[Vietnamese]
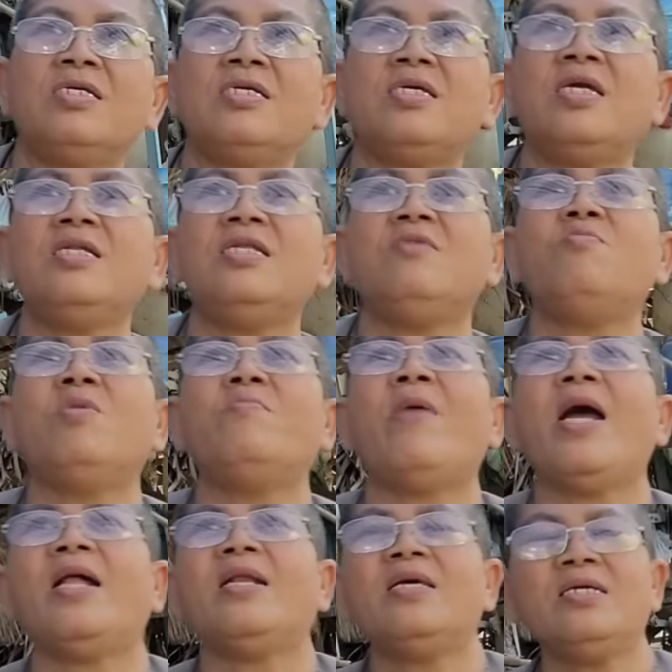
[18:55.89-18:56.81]
cái điện
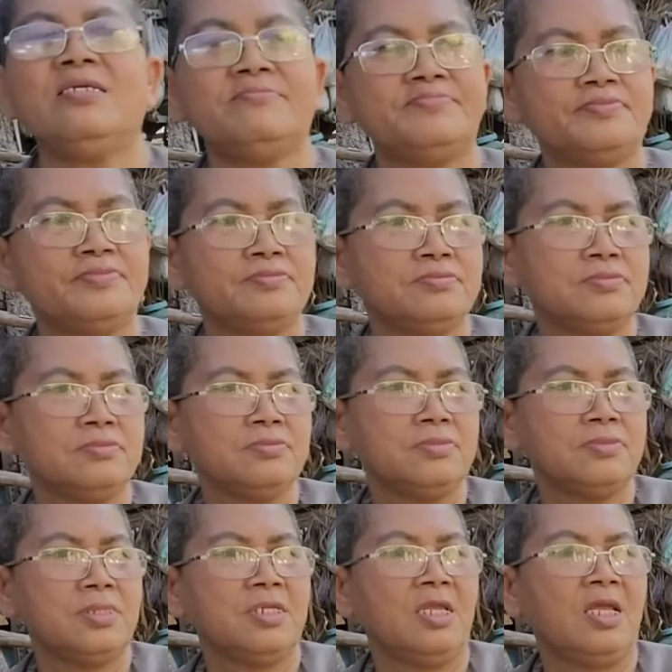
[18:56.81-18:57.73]
13 đó
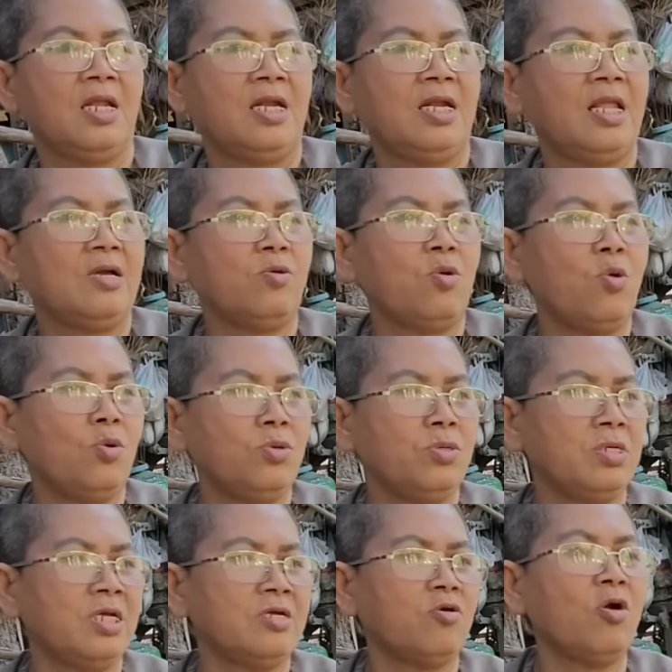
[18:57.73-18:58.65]
là
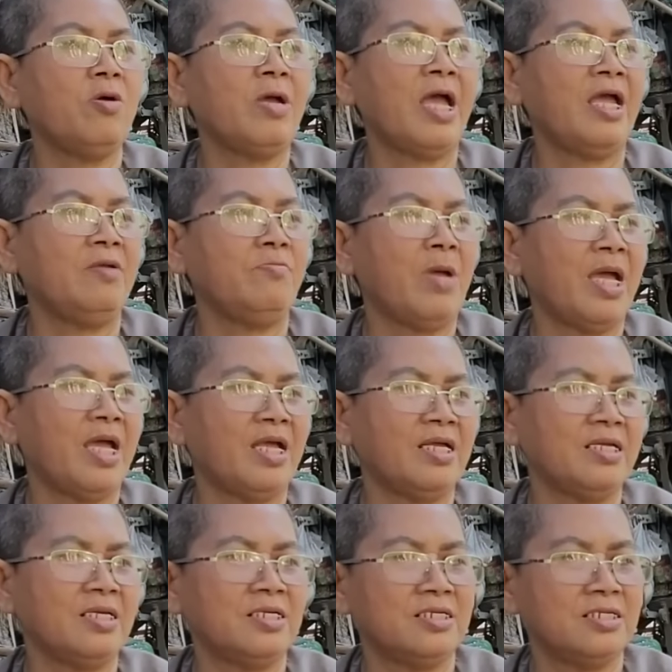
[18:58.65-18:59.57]
cô có hai bà